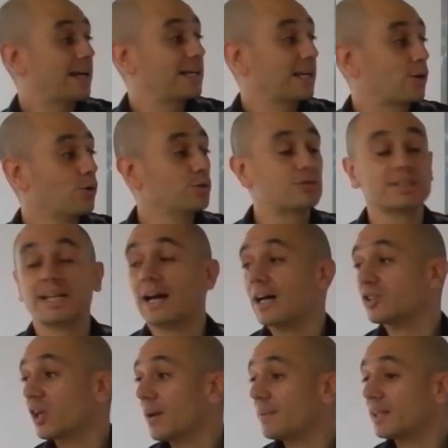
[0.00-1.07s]
¿A ah, que el
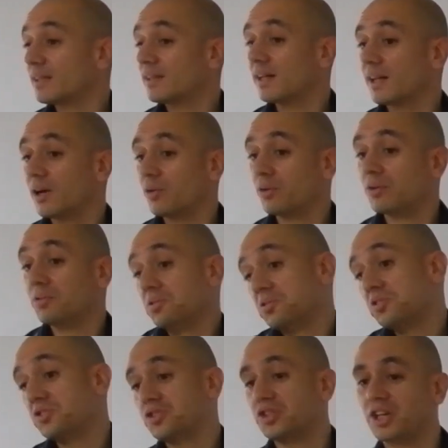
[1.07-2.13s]
conjunto de llegada solamente tiene
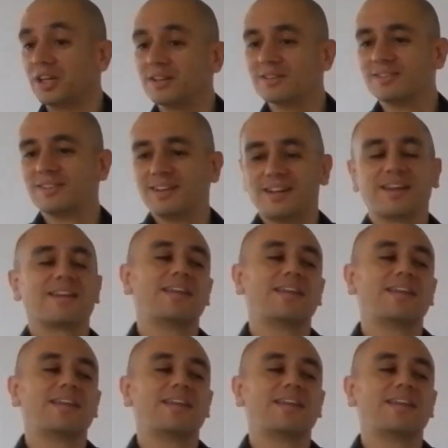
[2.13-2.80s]
uno? Sí.